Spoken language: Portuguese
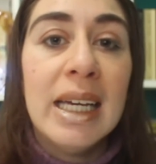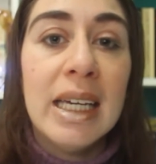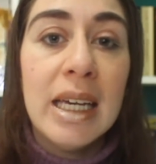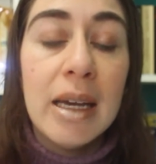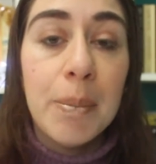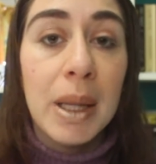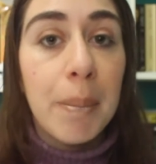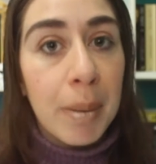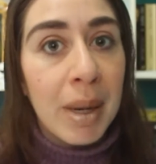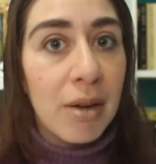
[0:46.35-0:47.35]
E pela
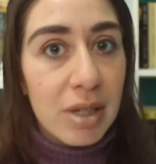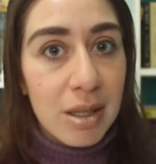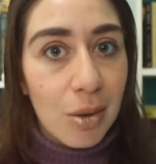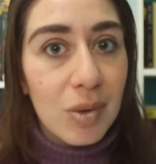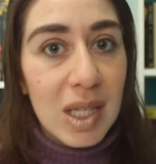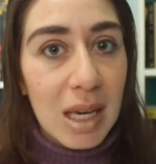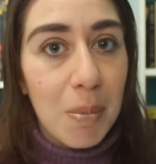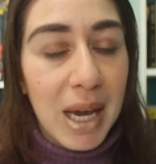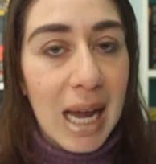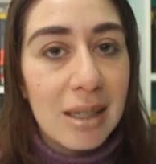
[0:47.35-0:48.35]
primeira vez eu consegui
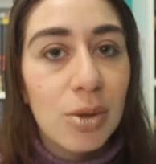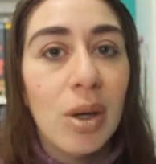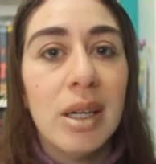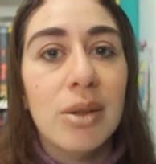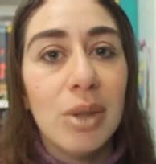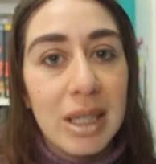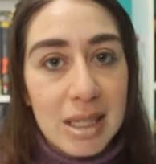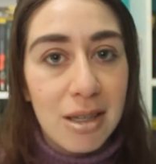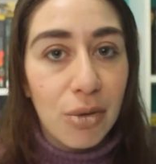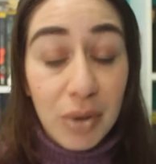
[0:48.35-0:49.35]
pegar ele do, do
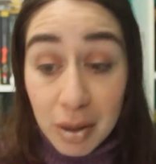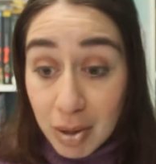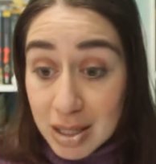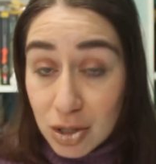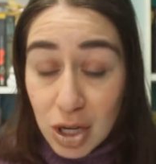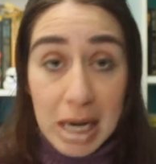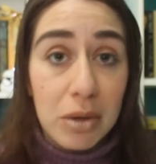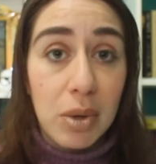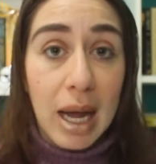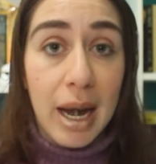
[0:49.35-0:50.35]
início ao fim, eu assisti
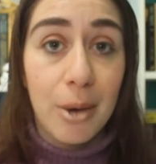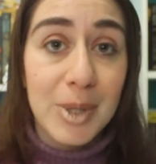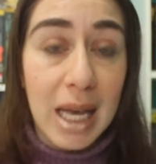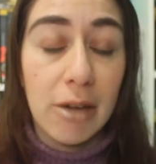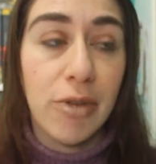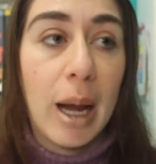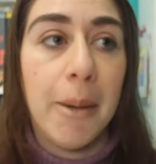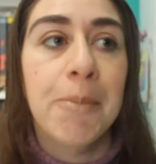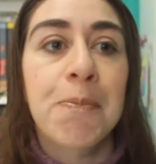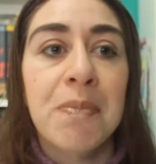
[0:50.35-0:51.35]
ele no canal Sci-Fi.
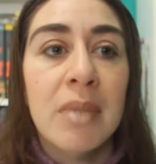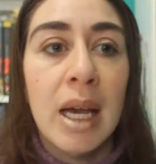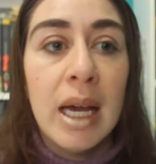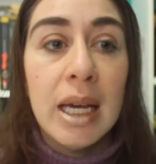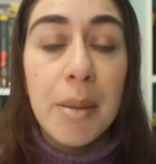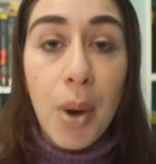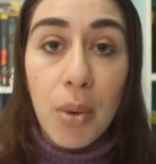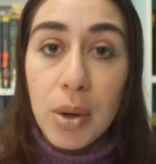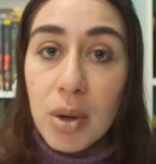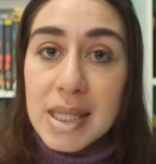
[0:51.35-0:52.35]
E
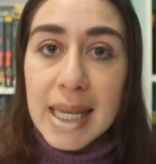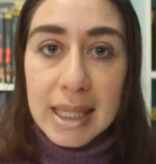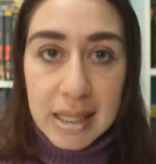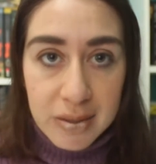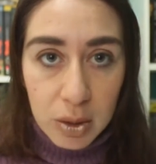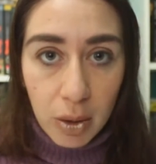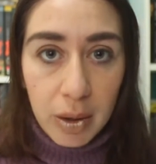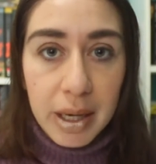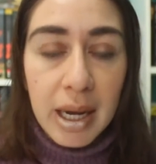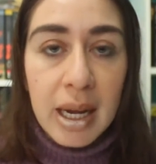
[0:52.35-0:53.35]
bom, eu gostei da
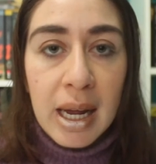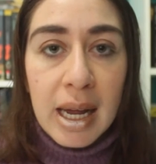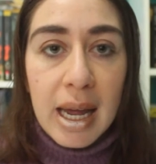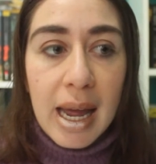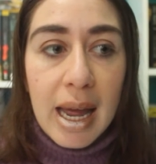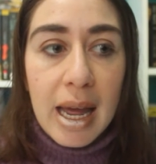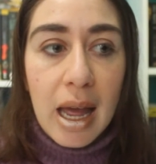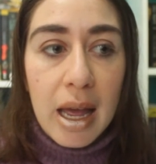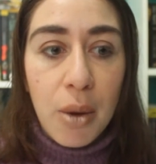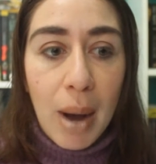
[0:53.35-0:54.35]
história,
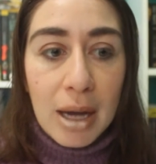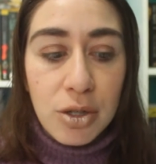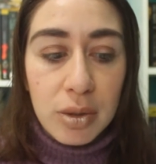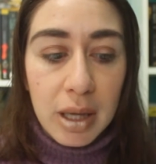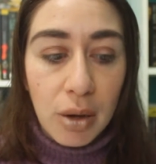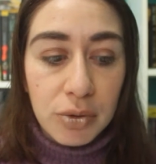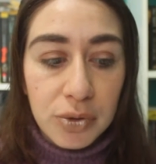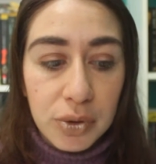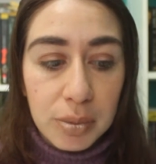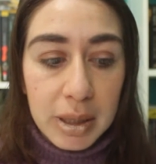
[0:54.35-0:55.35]
é, eu acho que é um
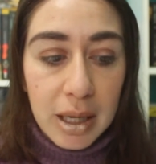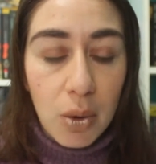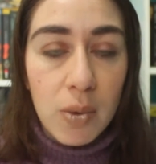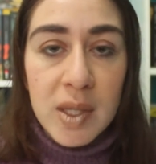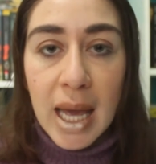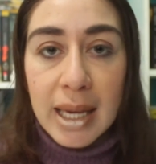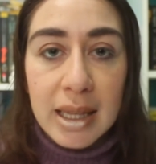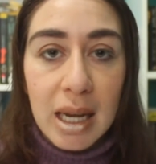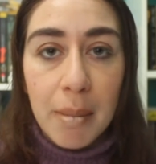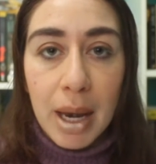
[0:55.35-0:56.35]
filme que
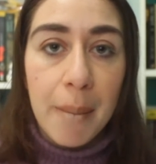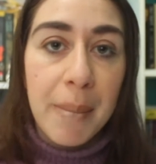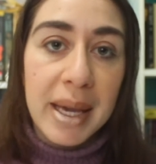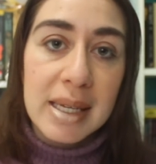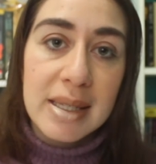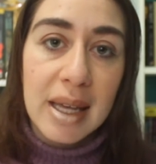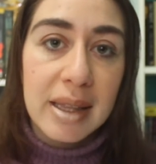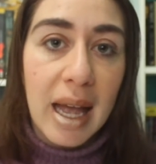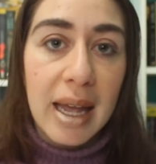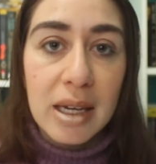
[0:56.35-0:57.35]
consegue trabalhar bem essa
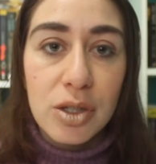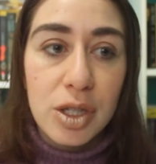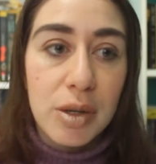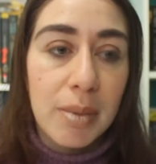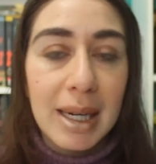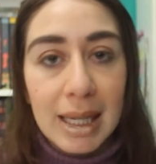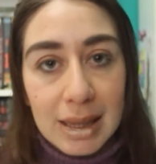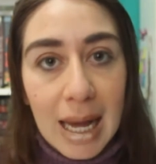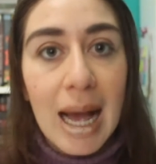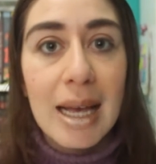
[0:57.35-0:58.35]
ideia de uma
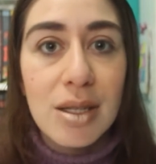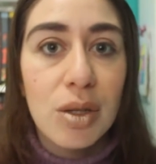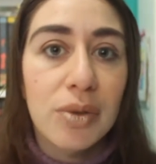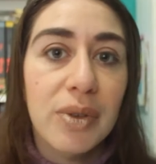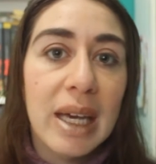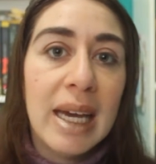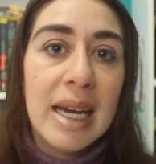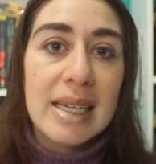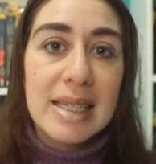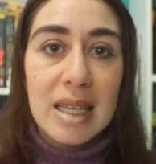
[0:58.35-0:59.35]
catástrofe
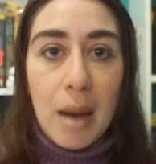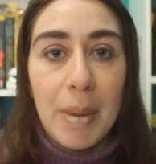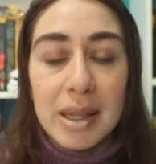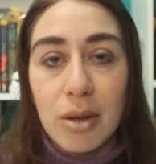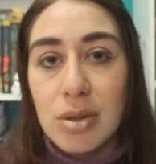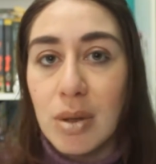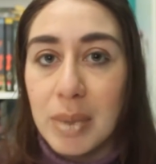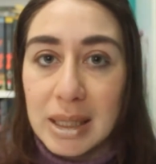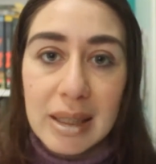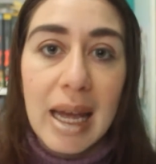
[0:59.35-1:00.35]
que se abateu
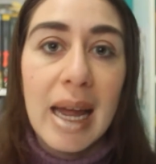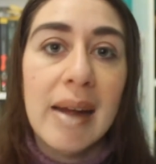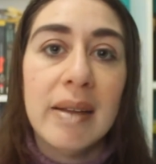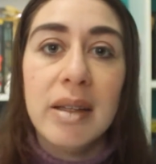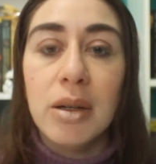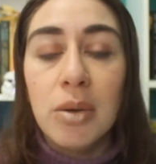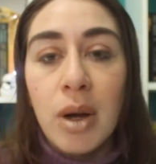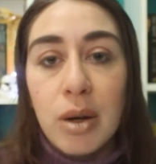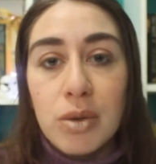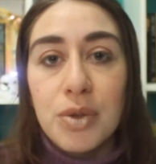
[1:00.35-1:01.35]
sobre a Terra, então
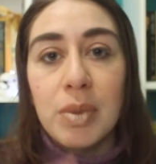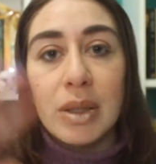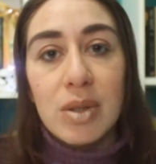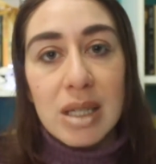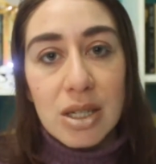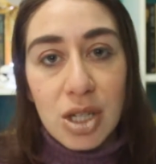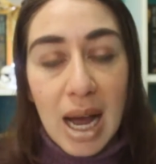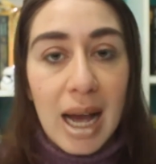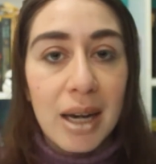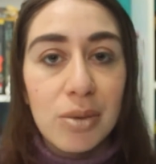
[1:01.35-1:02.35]
os humanos
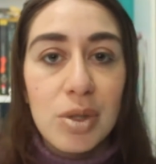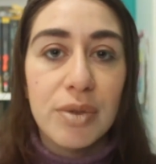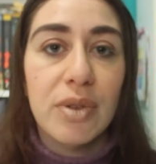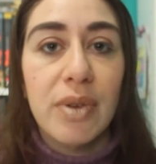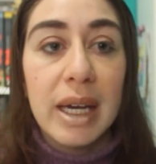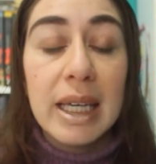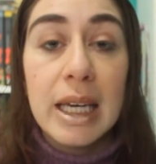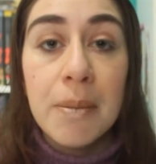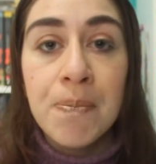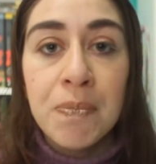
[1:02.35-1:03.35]
deixaram de viver
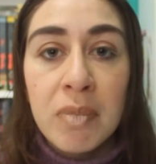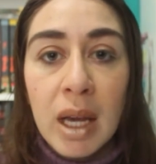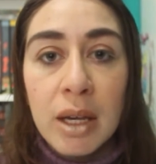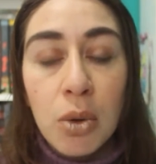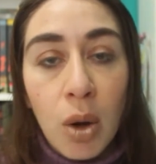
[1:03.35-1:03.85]
aqui. E no